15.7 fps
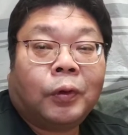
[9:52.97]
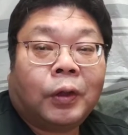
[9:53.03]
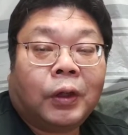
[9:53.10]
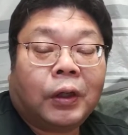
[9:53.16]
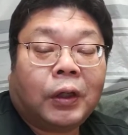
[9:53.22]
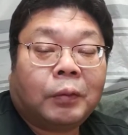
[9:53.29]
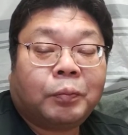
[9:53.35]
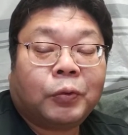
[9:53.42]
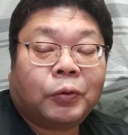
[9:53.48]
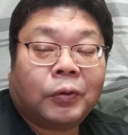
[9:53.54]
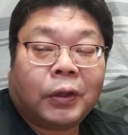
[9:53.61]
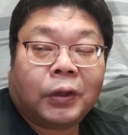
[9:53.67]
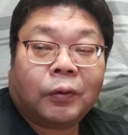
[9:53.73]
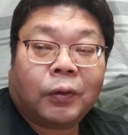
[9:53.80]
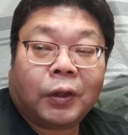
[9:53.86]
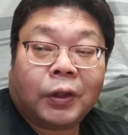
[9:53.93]

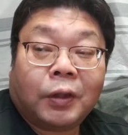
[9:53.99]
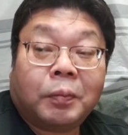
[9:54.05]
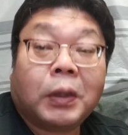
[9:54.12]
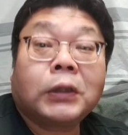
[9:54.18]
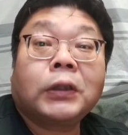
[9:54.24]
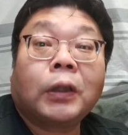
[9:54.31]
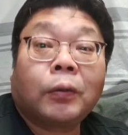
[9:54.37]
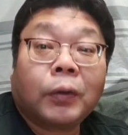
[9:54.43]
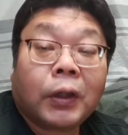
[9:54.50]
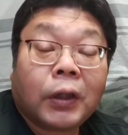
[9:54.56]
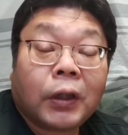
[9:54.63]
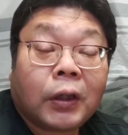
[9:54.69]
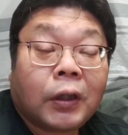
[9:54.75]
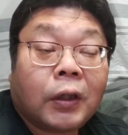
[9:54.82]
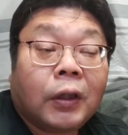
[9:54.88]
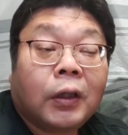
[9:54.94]
アップグレードが来ましたの
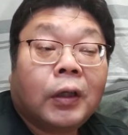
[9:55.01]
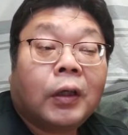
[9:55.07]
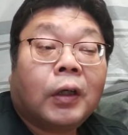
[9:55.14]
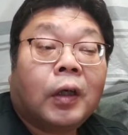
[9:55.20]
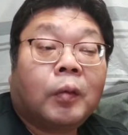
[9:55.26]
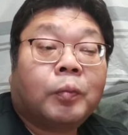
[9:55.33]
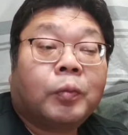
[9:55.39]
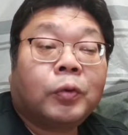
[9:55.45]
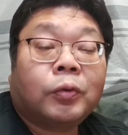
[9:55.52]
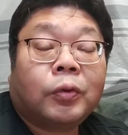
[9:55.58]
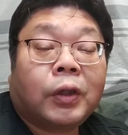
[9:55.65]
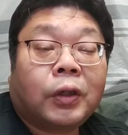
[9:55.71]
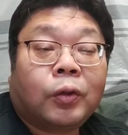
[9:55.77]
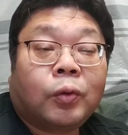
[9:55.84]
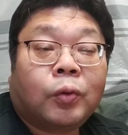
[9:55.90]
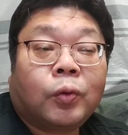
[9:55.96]
で、アッ
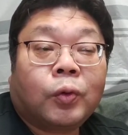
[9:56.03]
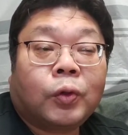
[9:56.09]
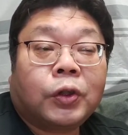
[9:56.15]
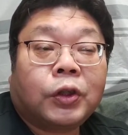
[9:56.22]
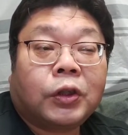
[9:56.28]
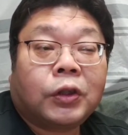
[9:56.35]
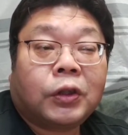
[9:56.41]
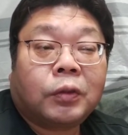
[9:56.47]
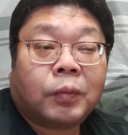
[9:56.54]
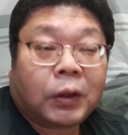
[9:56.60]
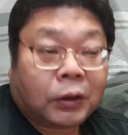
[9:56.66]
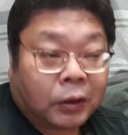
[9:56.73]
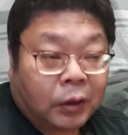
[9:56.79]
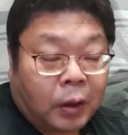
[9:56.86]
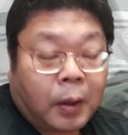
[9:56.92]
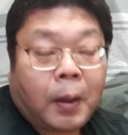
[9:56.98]
プグレードをしま
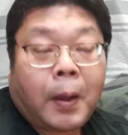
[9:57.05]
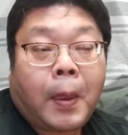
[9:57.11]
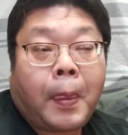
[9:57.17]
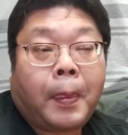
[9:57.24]
した。